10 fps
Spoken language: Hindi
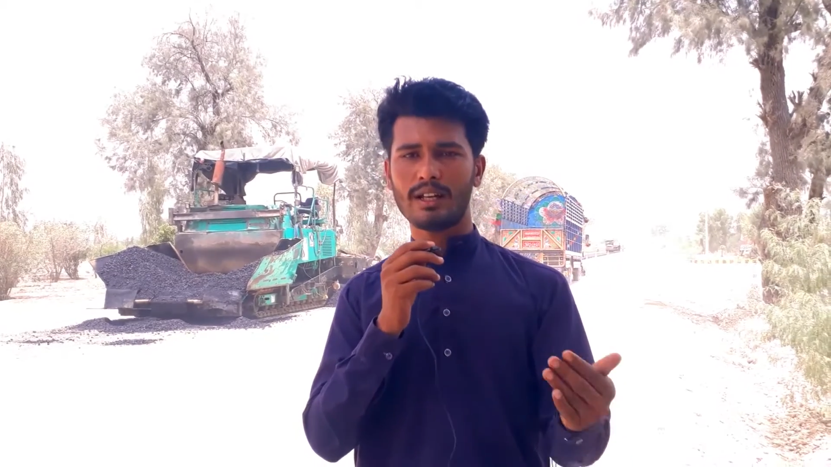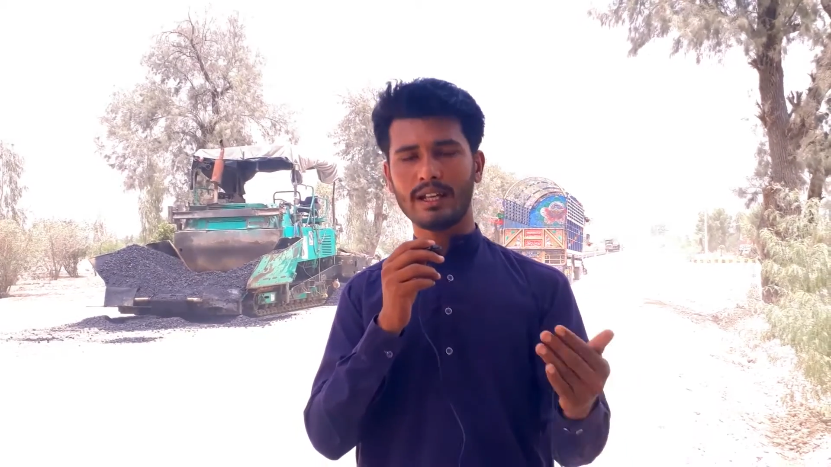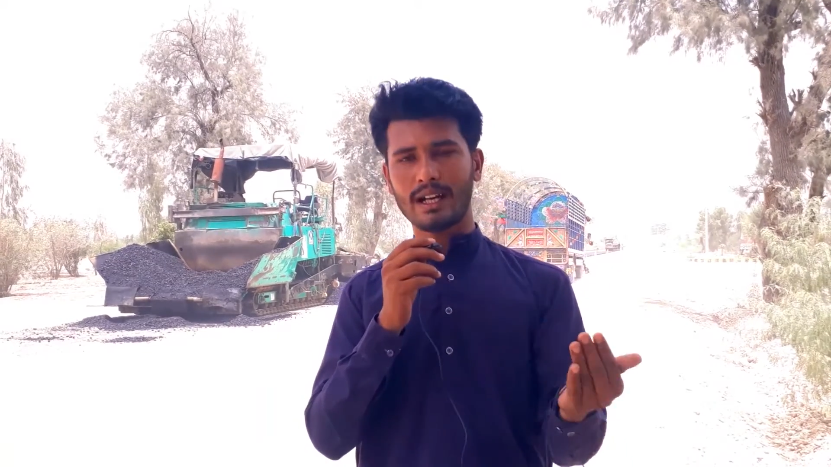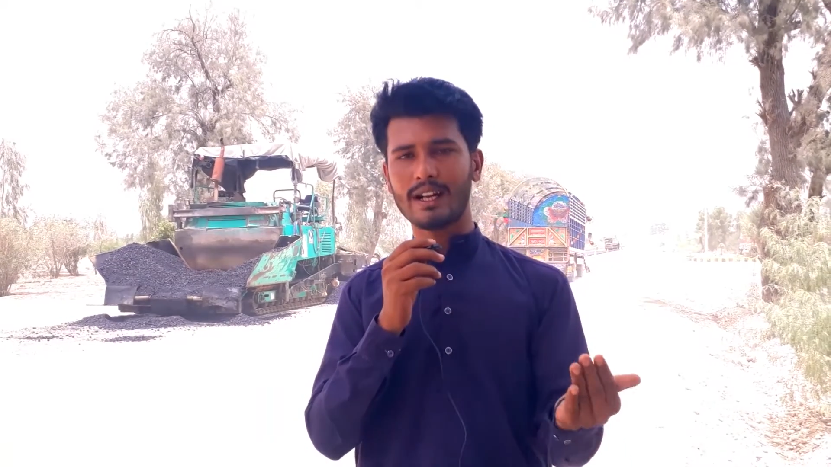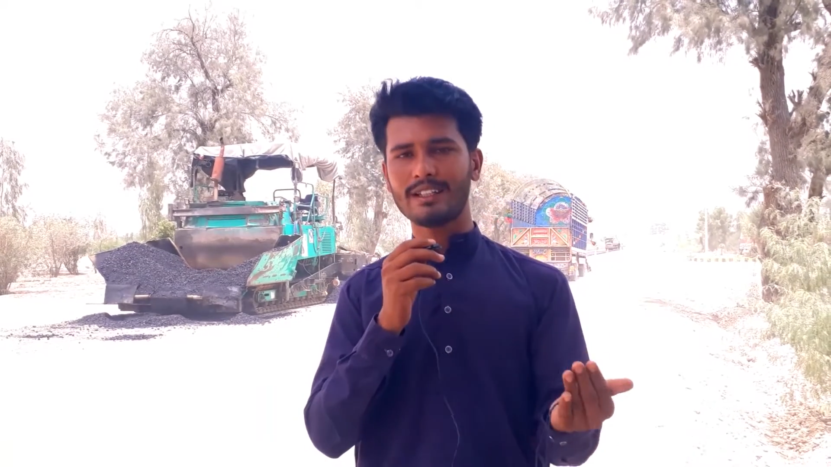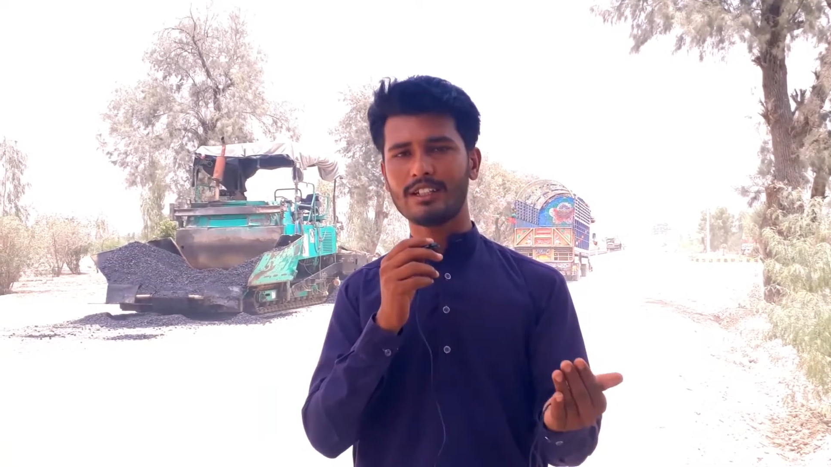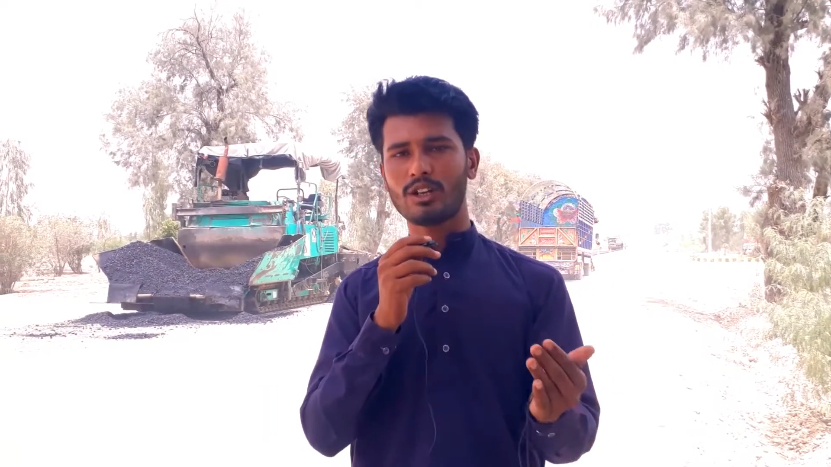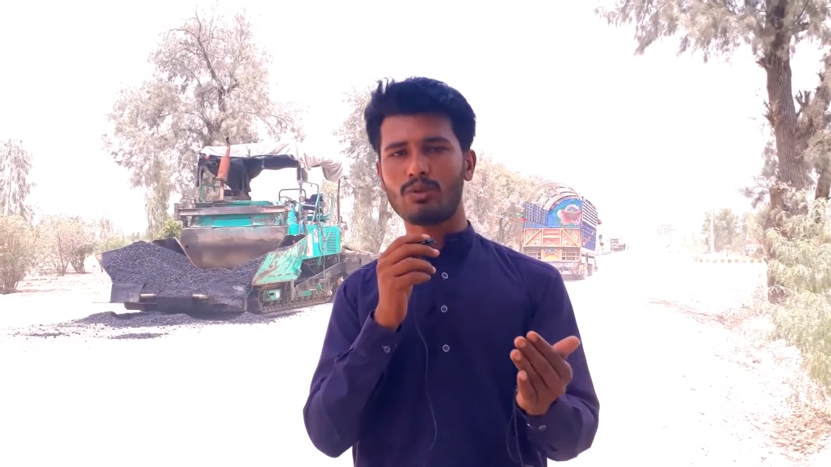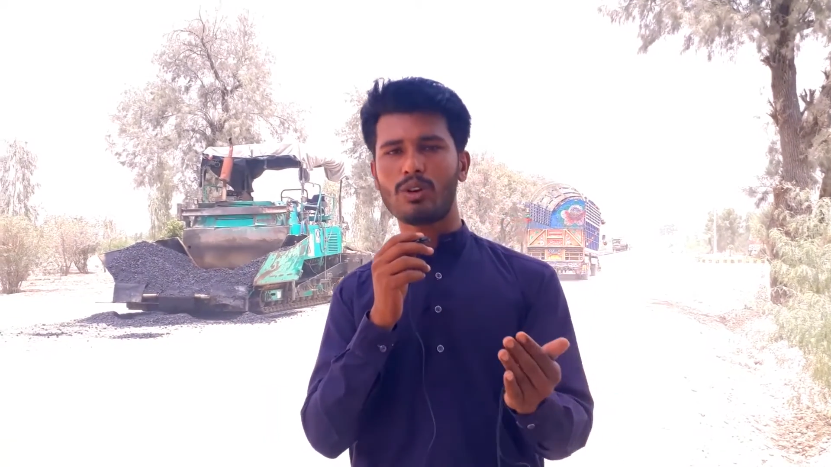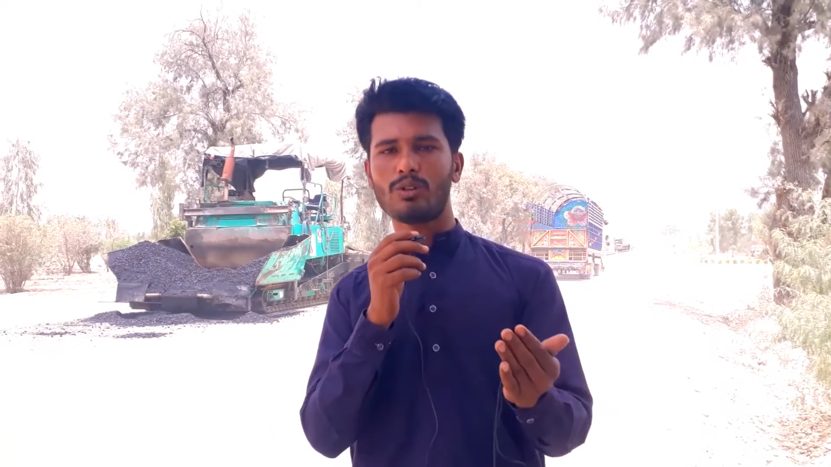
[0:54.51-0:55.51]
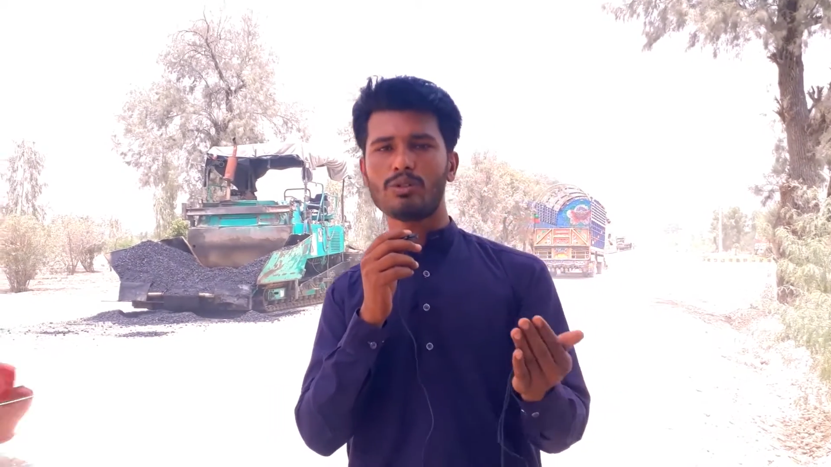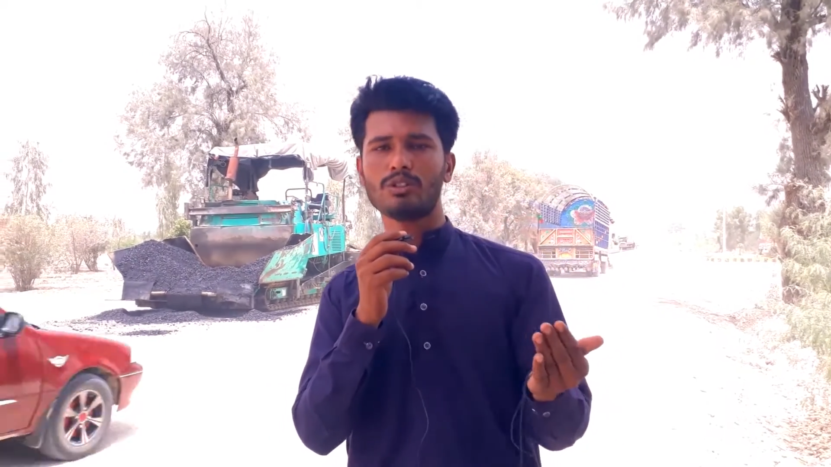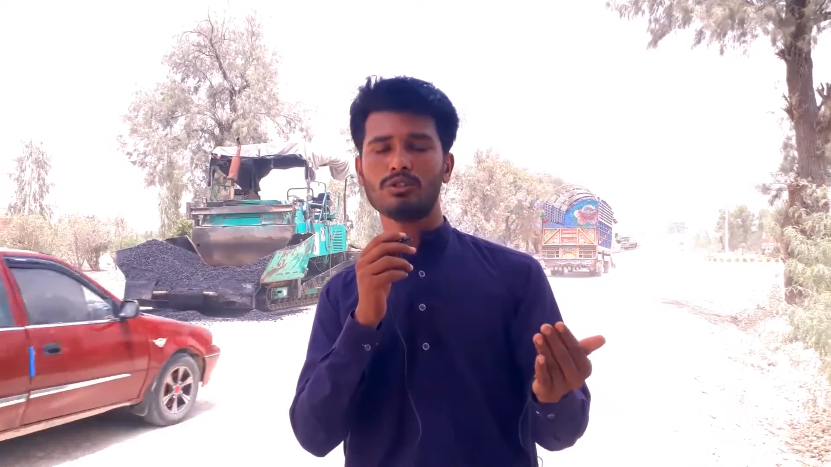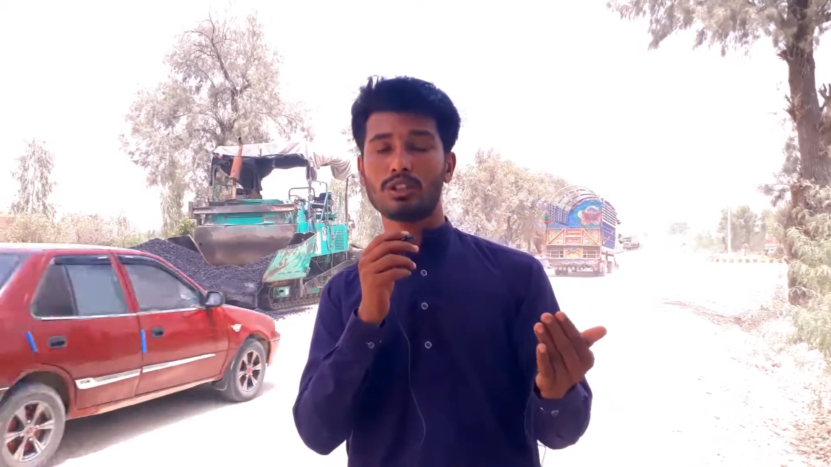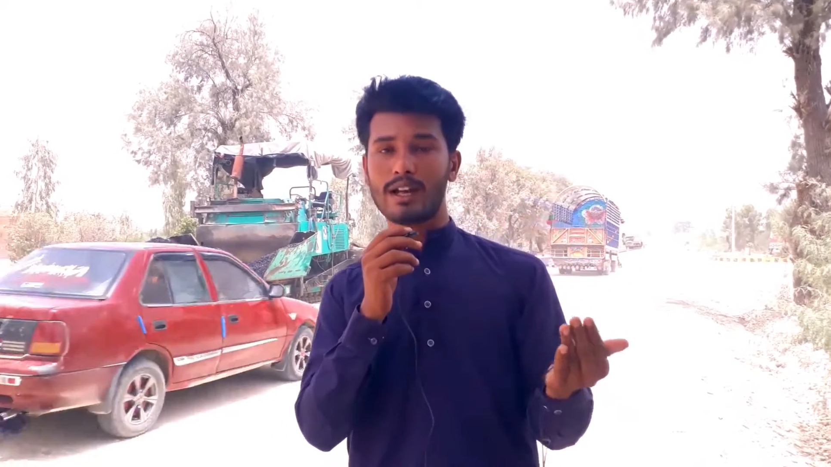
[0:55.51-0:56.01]
एक गाड़ी थी और वो
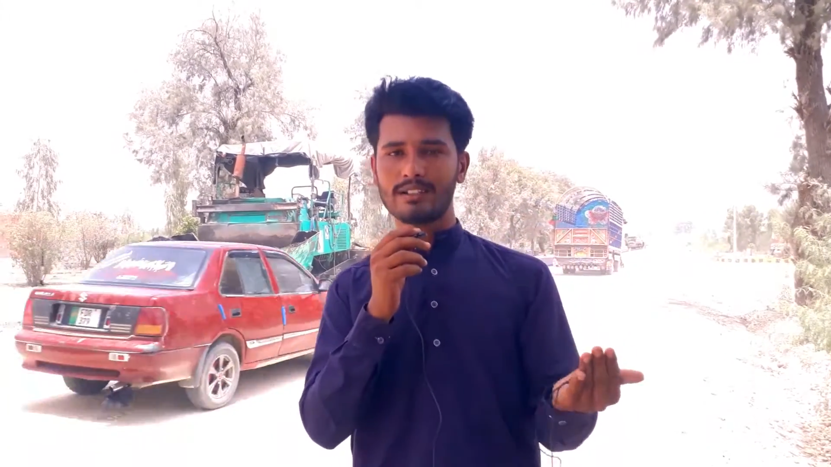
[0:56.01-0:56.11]
उनको उसका